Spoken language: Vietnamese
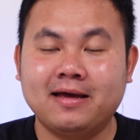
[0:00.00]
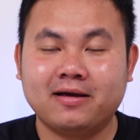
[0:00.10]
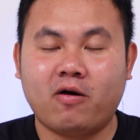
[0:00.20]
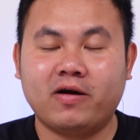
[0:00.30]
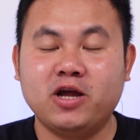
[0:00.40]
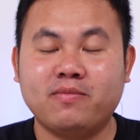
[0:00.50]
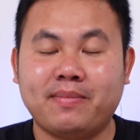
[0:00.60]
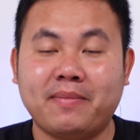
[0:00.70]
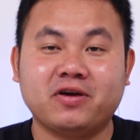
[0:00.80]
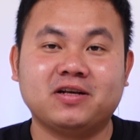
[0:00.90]
Còn nếu mà
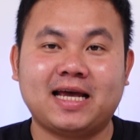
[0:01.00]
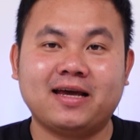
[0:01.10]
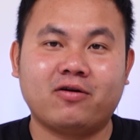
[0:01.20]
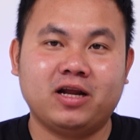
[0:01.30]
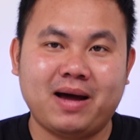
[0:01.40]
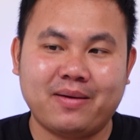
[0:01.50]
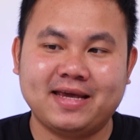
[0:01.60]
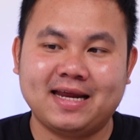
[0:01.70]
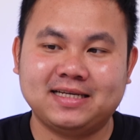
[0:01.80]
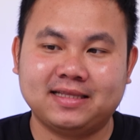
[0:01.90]
bấm cho nó xoay rồi thì 30
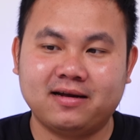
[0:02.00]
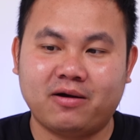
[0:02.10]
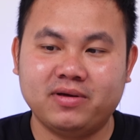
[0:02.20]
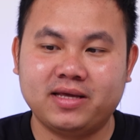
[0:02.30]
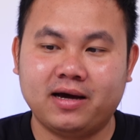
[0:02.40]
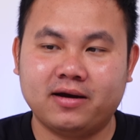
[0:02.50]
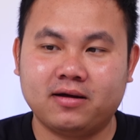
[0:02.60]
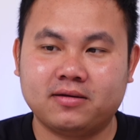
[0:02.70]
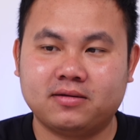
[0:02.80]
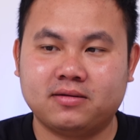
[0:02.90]
giây nó sẽ tự động nó dừng lên đó.
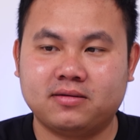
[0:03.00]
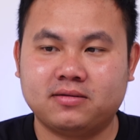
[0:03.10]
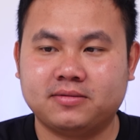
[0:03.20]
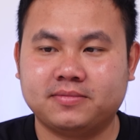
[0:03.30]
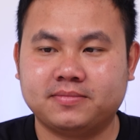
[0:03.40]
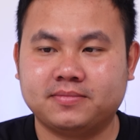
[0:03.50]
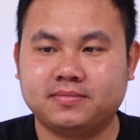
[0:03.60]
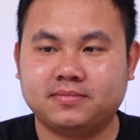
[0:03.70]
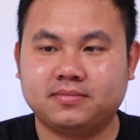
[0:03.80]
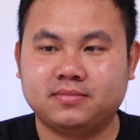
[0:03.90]

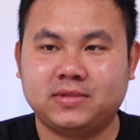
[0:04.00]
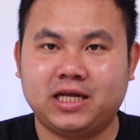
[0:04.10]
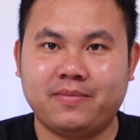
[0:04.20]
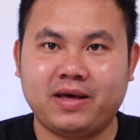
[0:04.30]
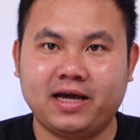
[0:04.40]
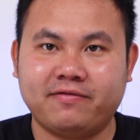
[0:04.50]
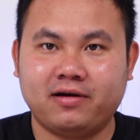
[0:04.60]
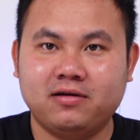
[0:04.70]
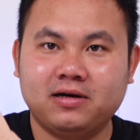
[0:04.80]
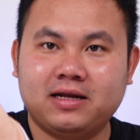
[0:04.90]
Anh em thấy cái phần
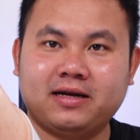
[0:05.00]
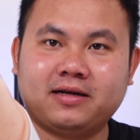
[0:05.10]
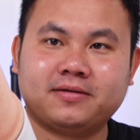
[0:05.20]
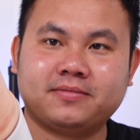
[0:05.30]
nước nó lên nè.